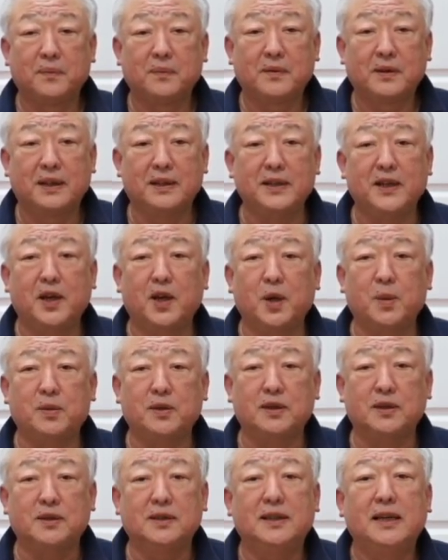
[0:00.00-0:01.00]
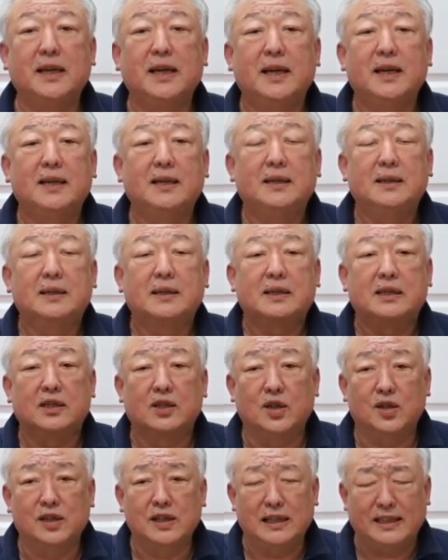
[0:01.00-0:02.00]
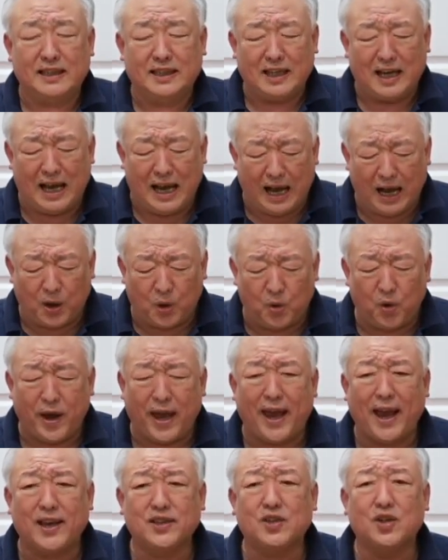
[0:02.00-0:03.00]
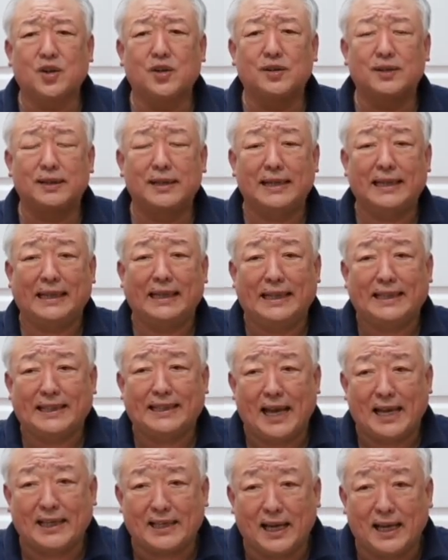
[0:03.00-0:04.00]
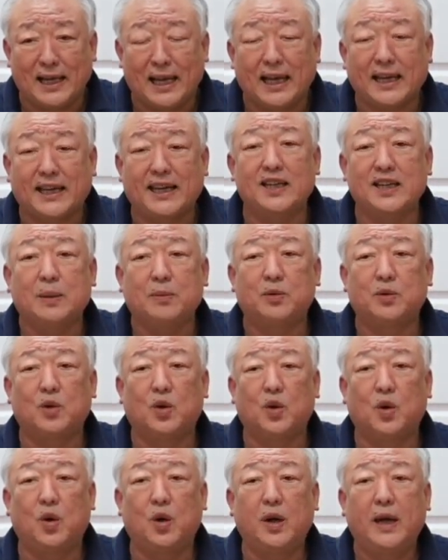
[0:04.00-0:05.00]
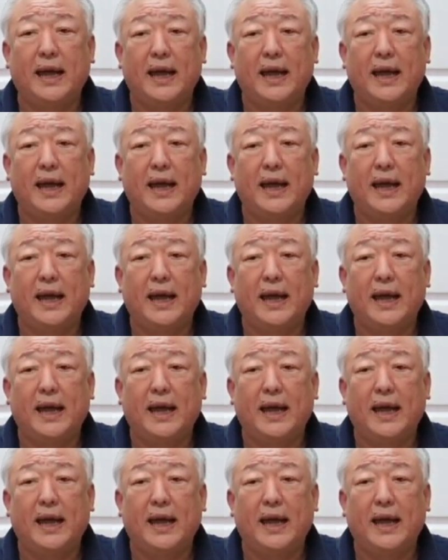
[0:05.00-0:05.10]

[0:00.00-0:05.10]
근데 여러분은 그거를 자꾸 해석을 이 세상의 개념으로